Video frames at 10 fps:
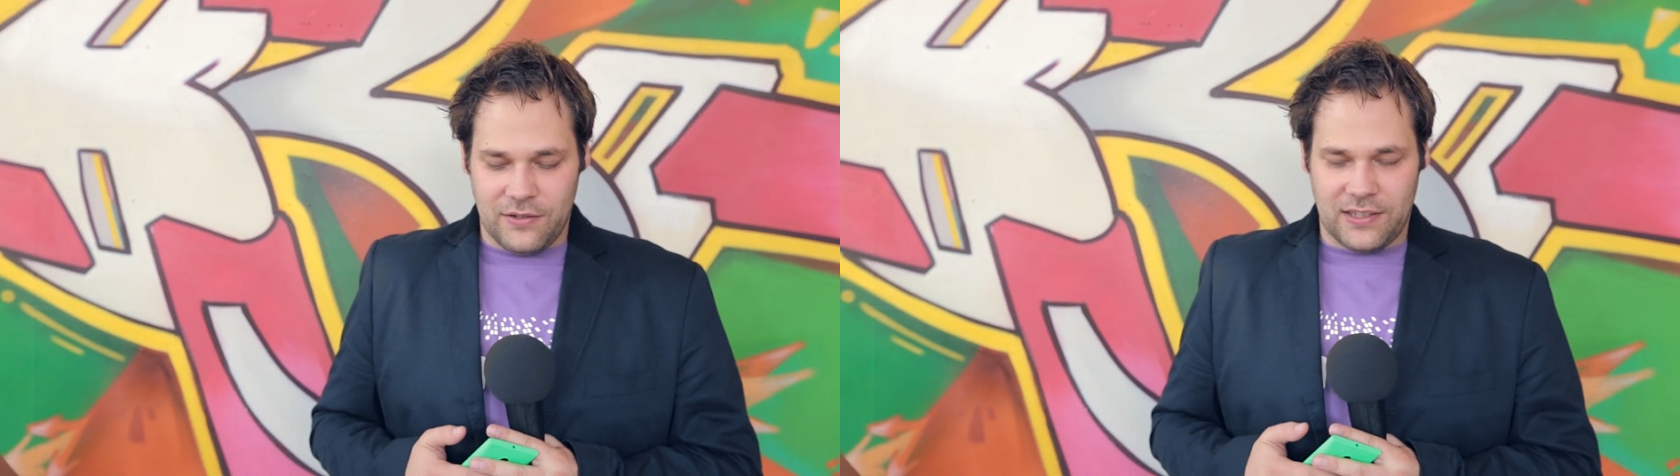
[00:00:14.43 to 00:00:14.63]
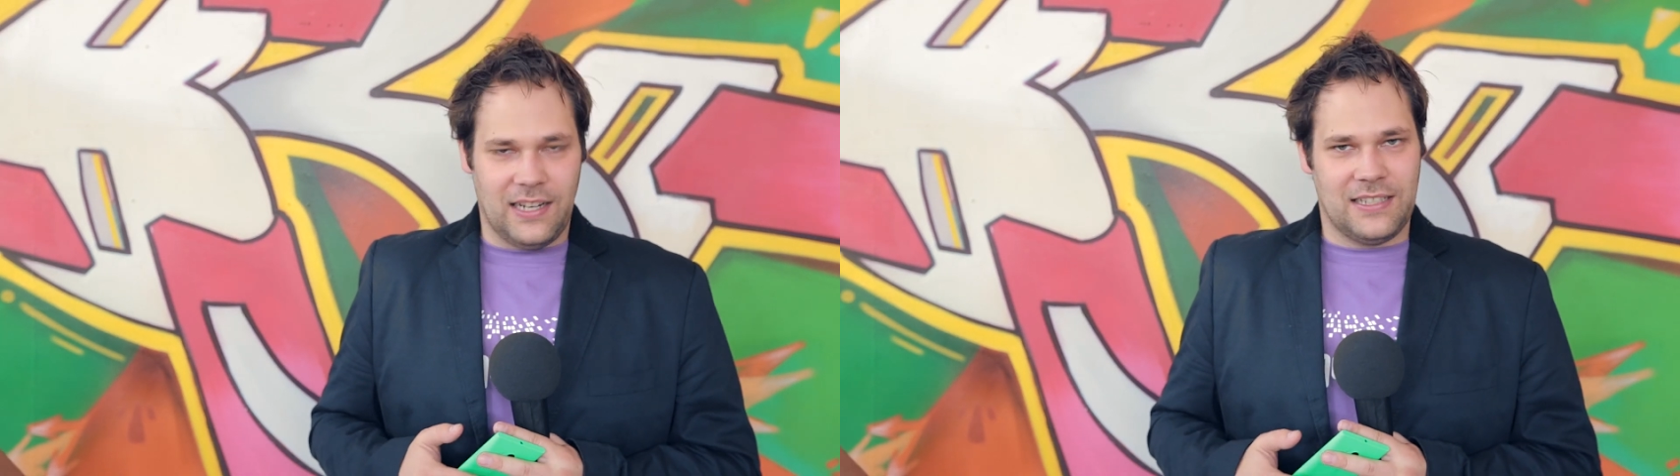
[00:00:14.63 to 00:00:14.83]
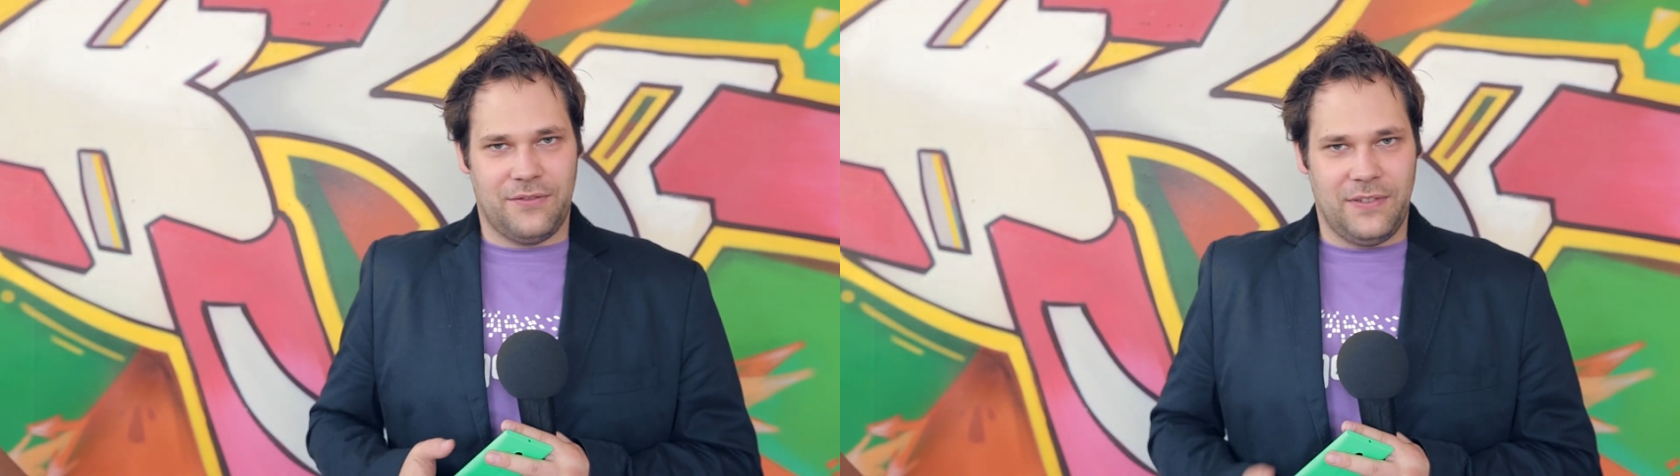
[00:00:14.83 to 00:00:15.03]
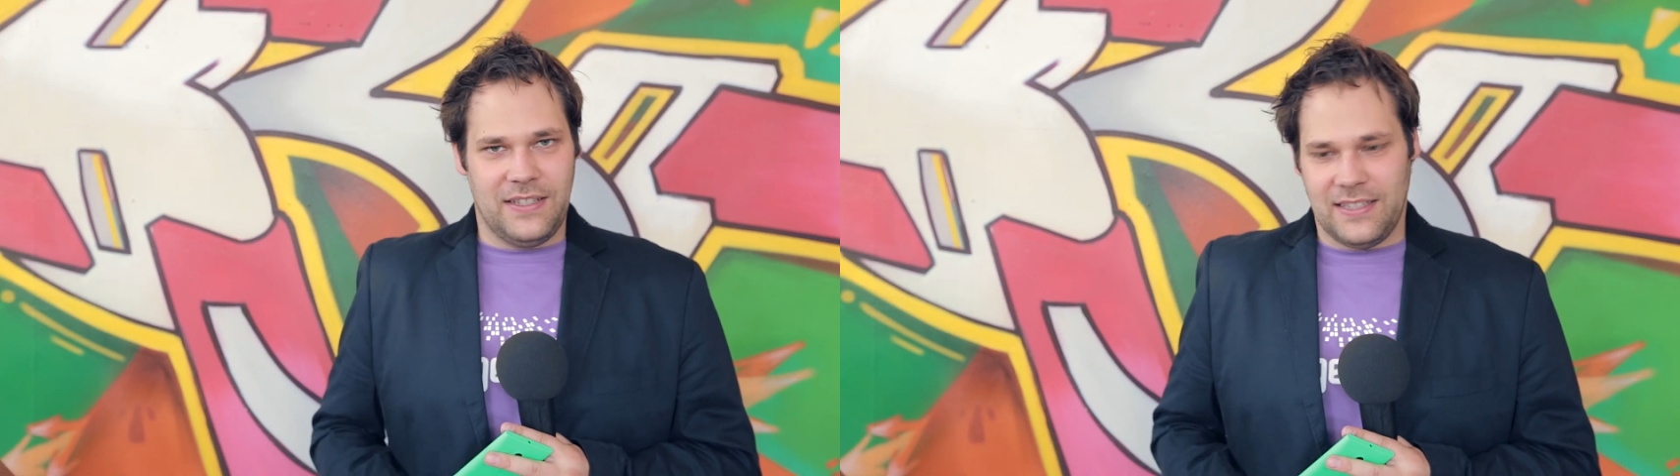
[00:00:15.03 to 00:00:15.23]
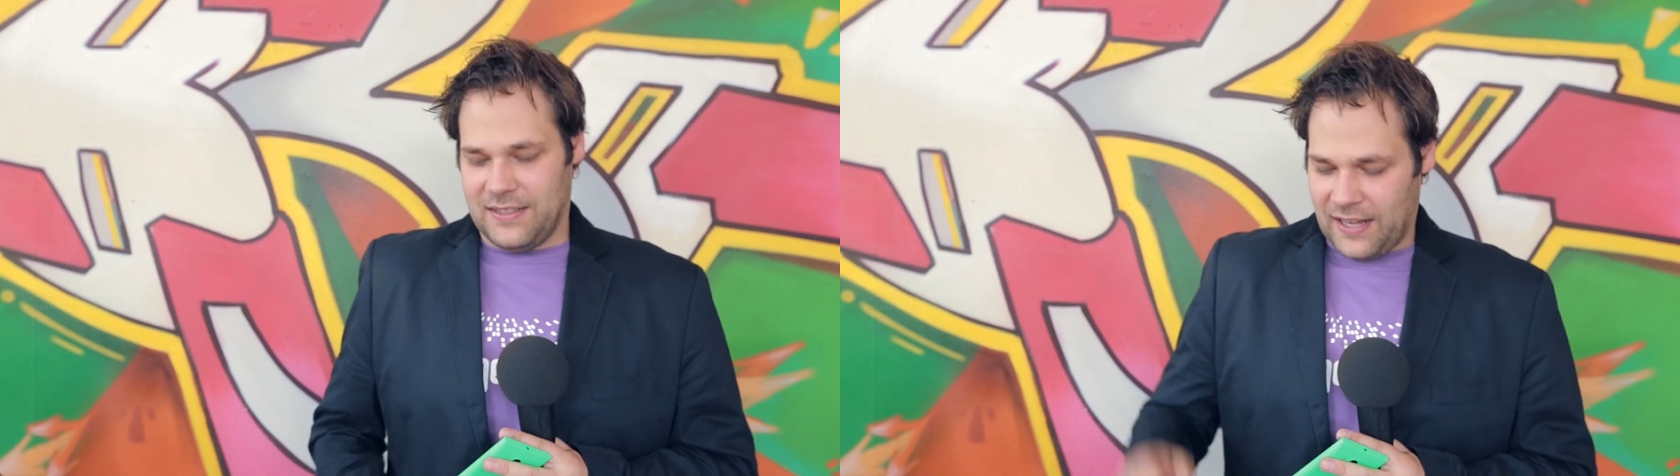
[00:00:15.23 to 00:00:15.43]
und relativ
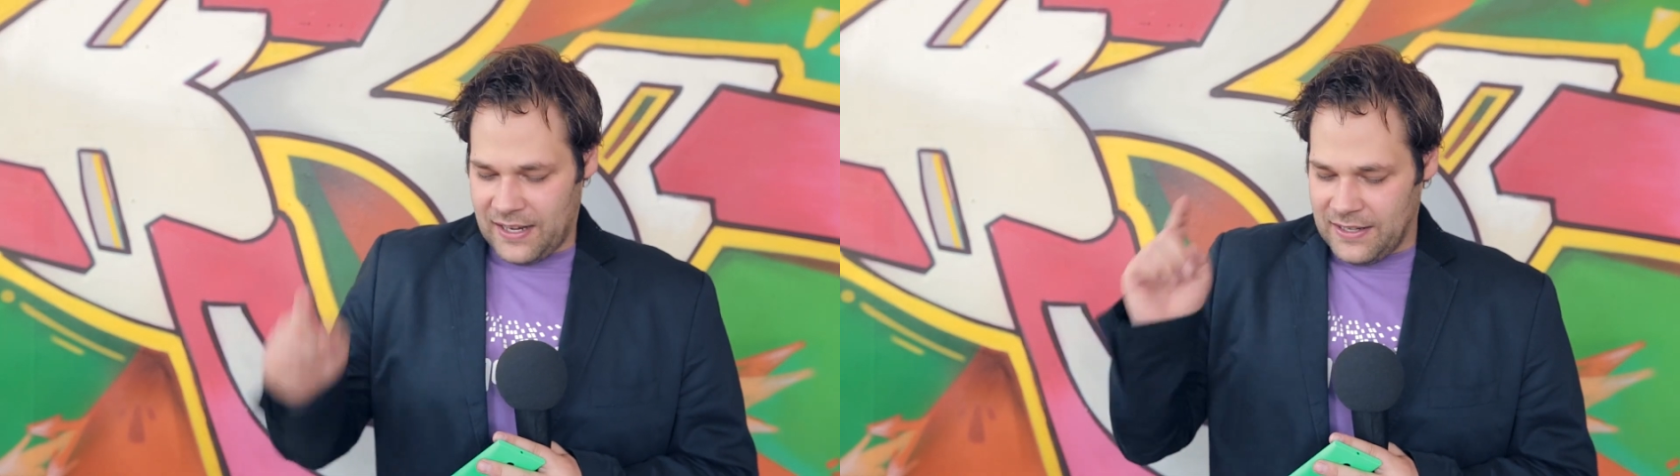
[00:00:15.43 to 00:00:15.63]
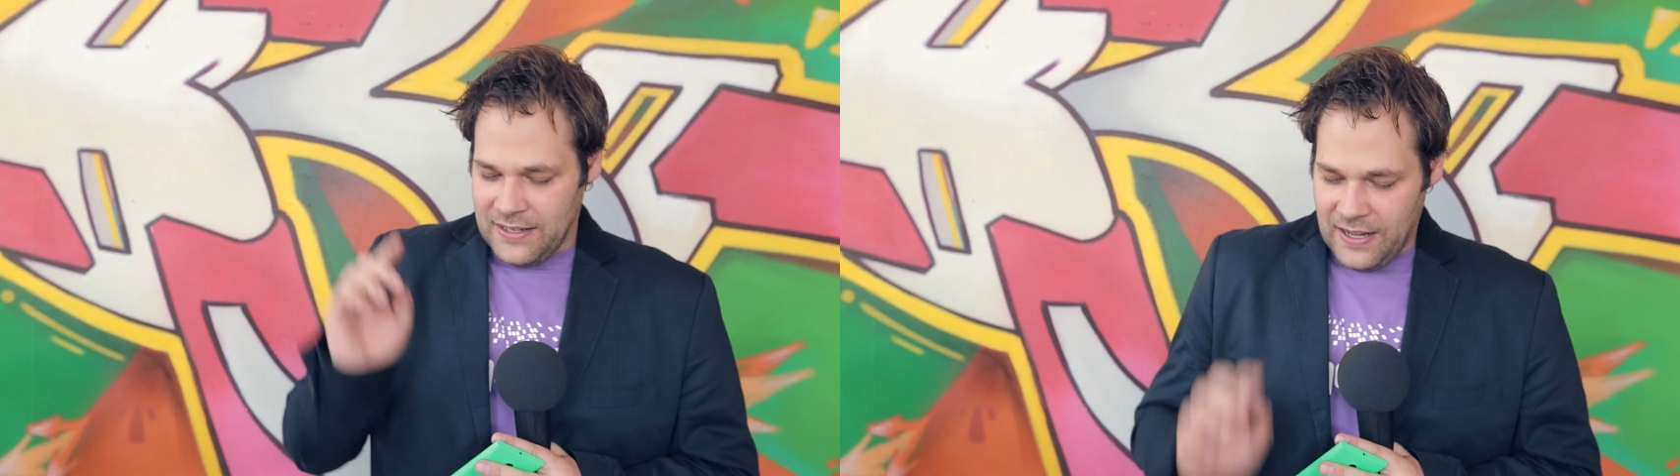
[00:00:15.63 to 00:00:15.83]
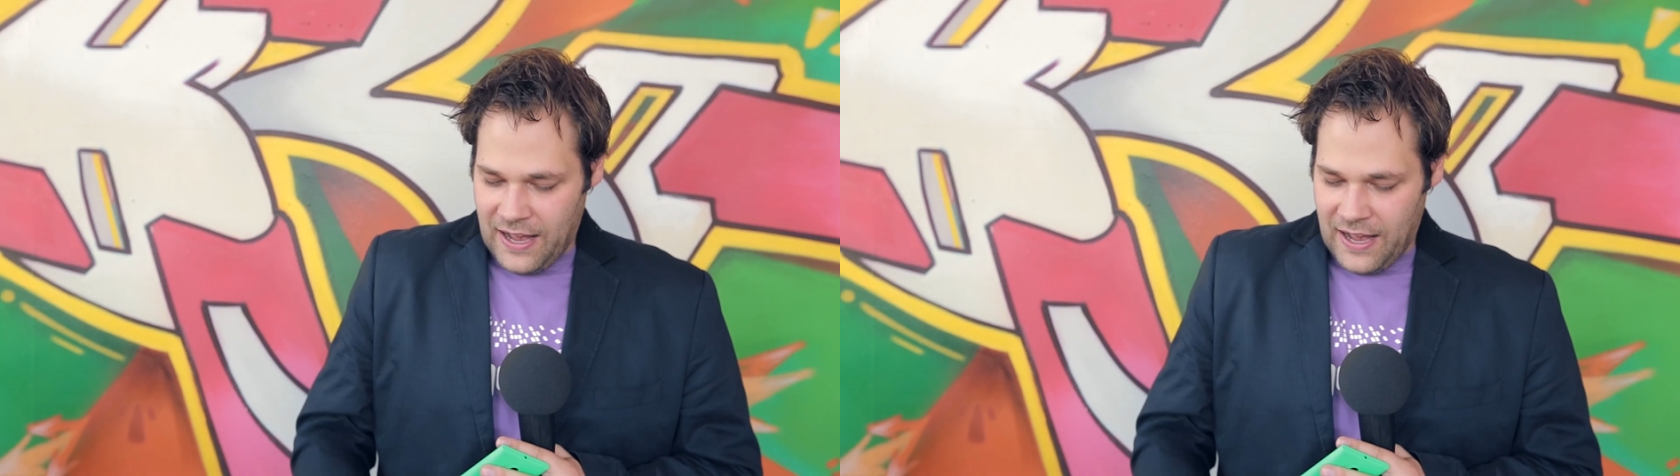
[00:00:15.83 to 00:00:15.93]
witzige Sache.